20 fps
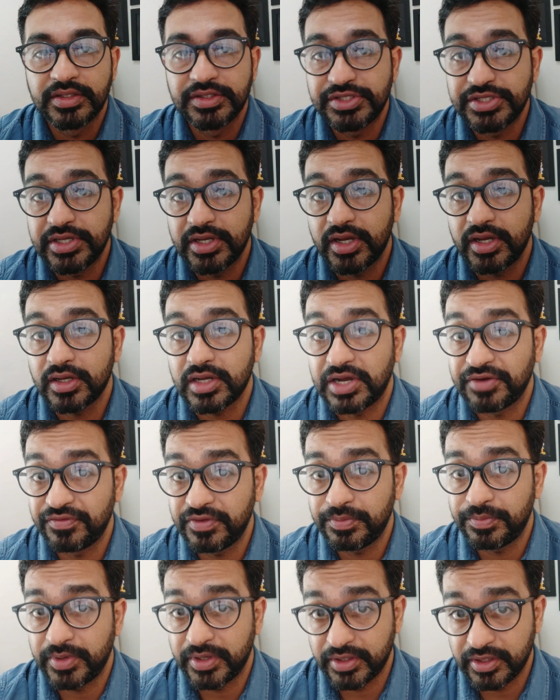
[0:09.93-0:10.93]
जी हाँ
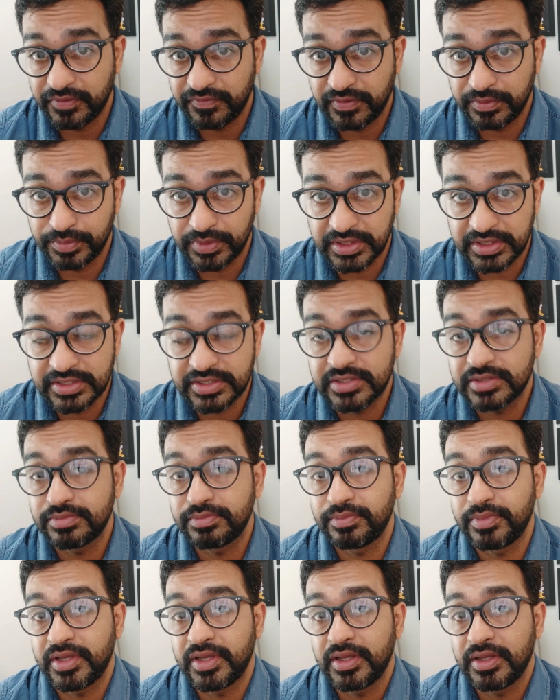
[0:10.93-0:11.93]
काफी प्रेग्नेंट फीमेल्स
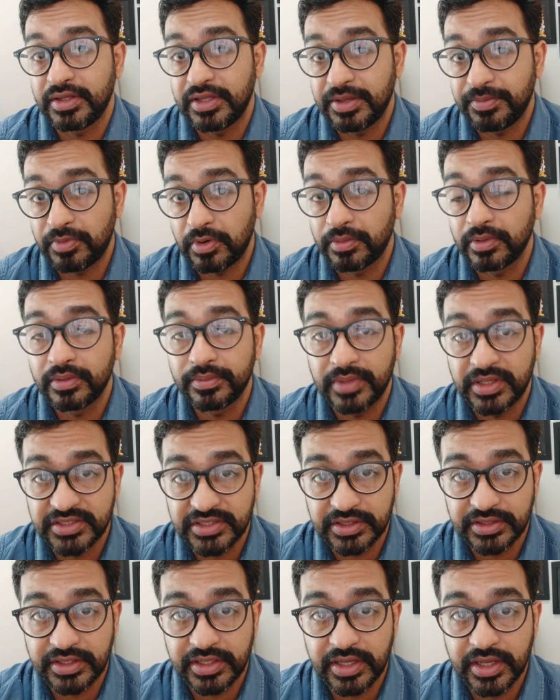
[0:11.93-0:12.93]
में ये प्रॉब्लम आ
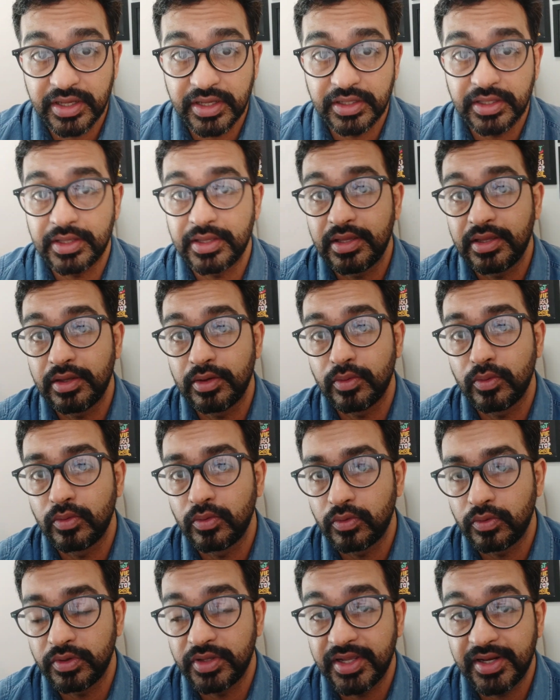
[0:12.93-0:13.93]
जाती है कि
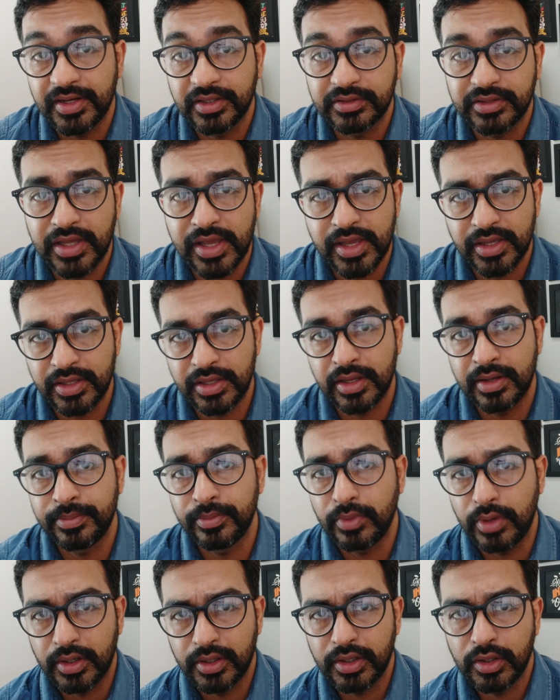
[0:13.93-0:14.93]
उनको ये लगता है कि
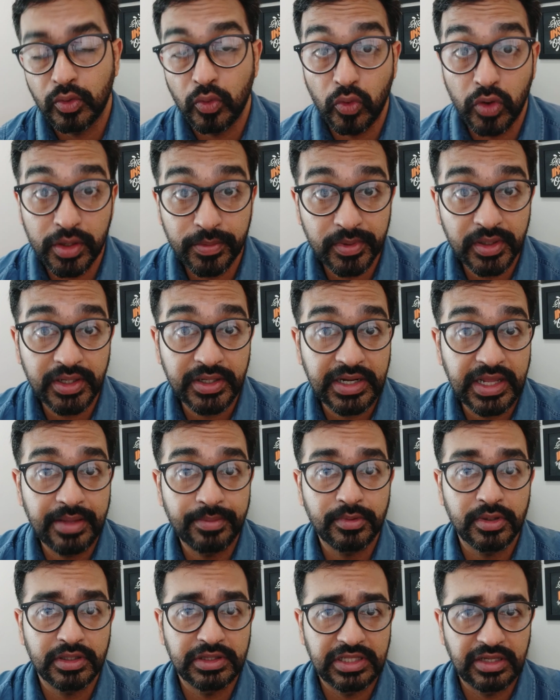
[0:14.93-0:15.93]
हम अगर कोई भी
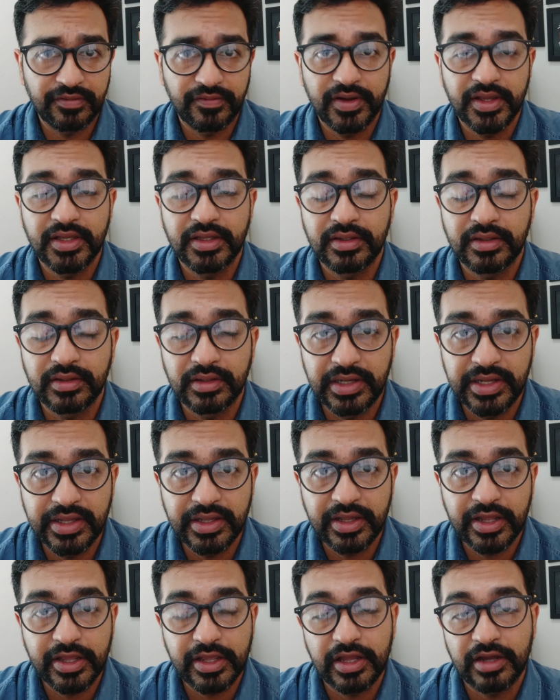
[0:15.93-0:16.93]
टाइप का दवाई
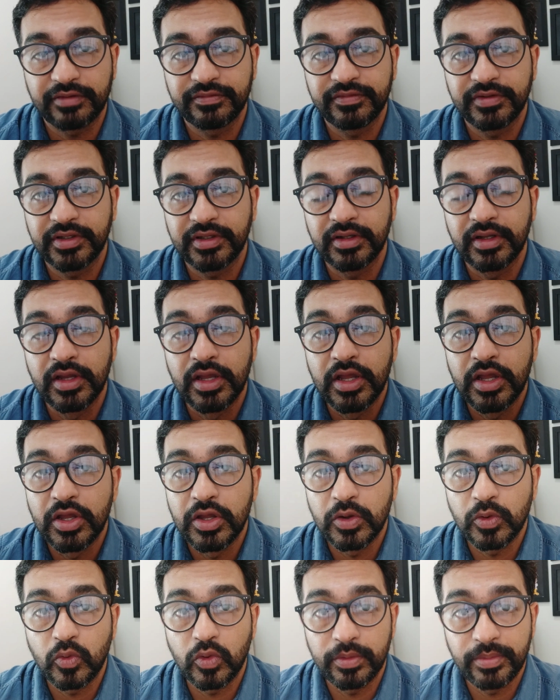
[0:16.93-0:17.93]
लेंगे या फिर
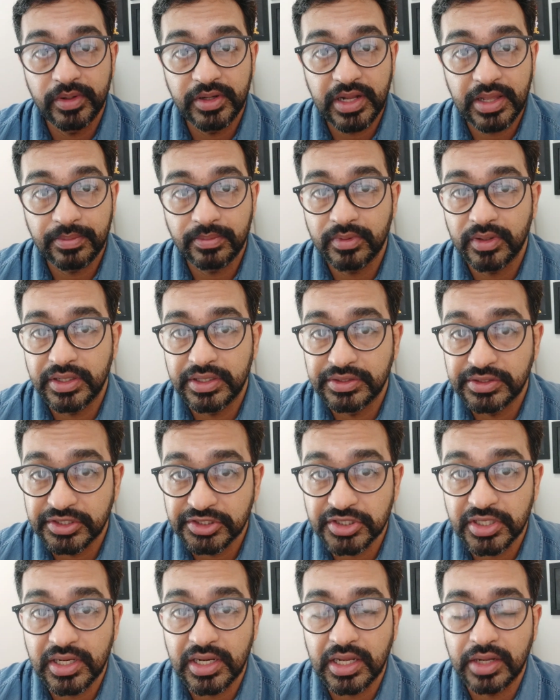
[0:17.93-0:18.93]
कोई भी टाइप का
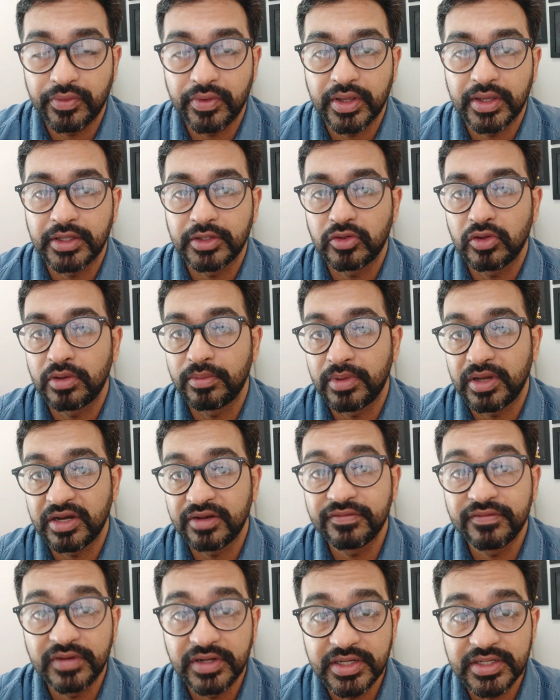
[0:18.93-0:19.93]
इंजेक्शन लगवाएंगे तो हमारे
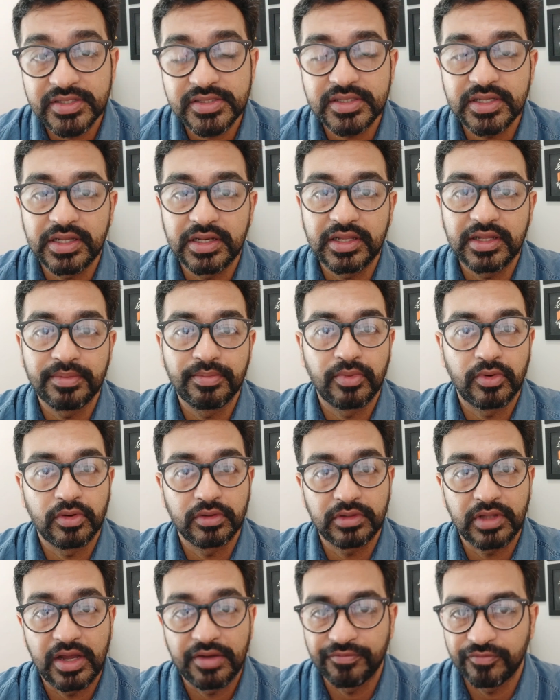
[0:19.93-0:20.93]
फीटस के लिए
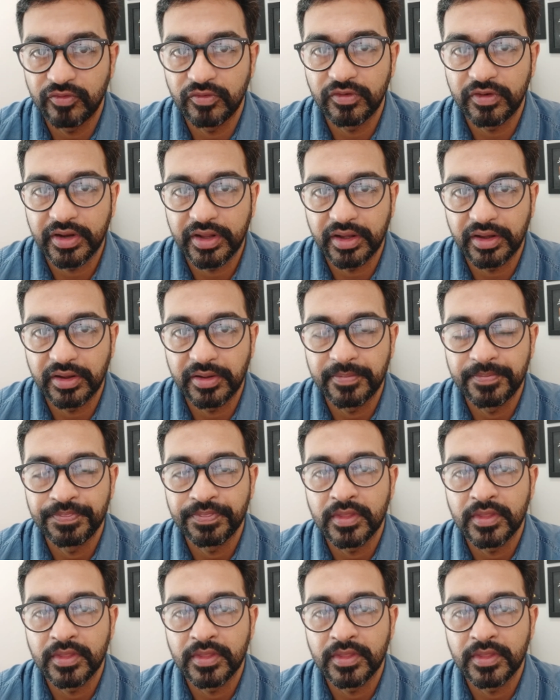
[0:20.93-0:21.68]
बहुत हार्मफुल रहेगा